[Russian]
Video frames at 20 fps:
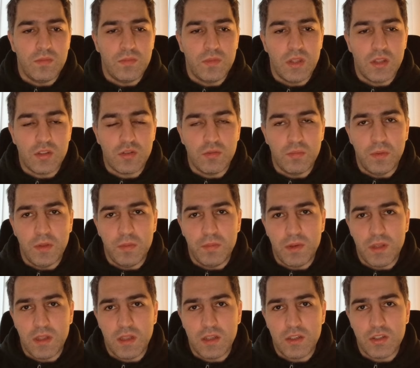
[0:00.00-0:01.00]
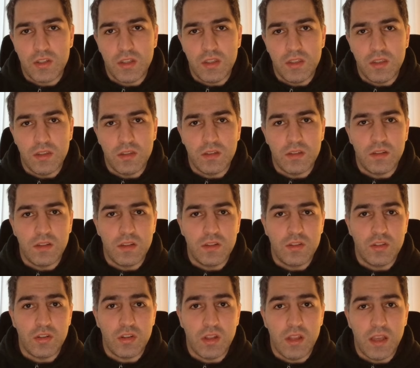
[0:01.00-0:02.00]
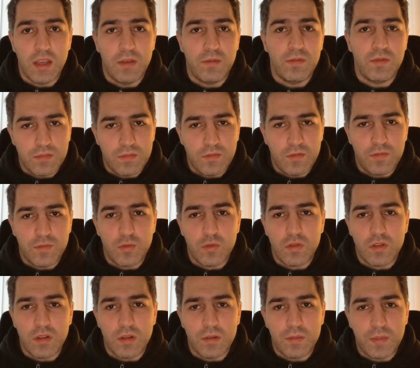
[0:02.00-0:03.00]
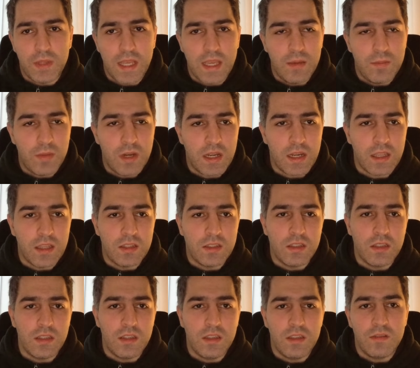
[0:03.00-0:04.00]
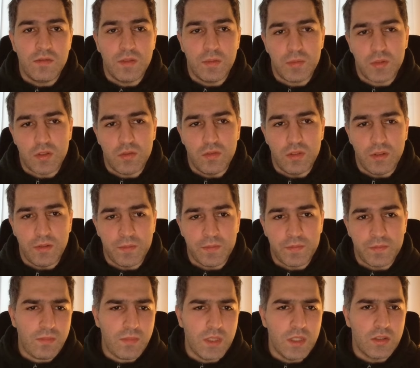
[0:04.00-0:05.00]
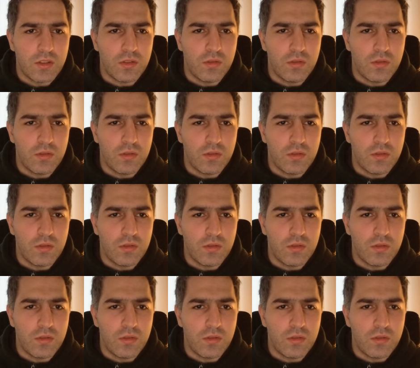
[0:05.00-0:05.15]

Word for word: доступно приложение Ledger Live в Google Play Market и в App Store.